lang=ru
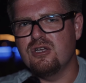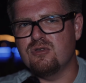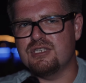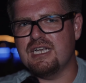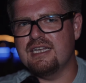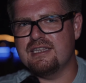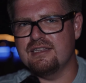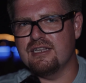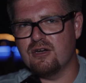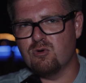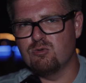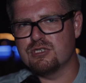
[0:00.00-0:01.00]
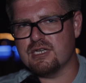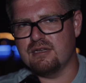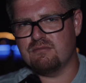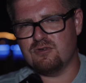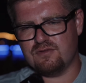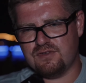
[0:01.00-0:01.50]
То есть это
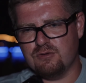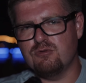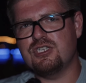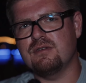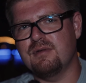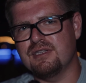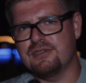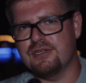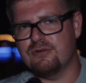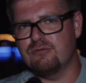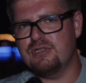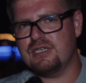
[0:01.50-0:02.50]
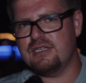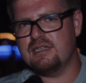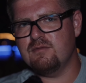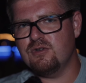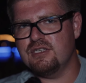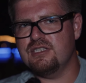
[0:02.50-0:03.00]
нагрузка. То есть в текущий момент это круто,
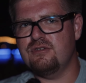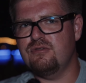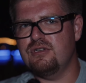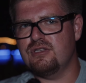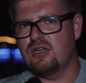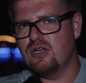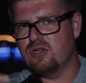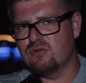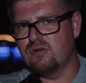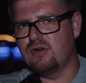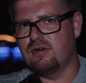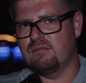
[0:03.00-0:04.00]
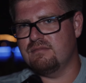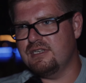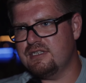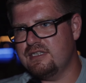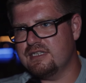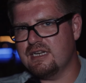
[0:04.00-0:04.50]
когда много заходит, но
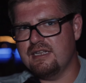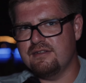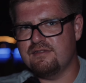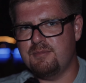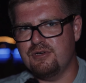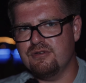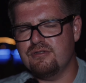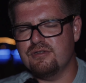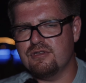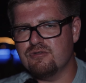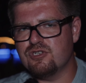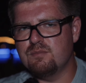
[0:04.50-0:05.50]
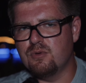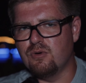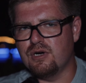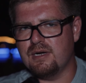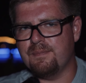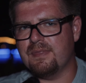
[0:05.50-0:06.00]
если заглядывать вперед, то это очень
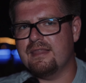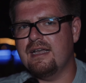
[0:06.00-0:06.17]
плохо.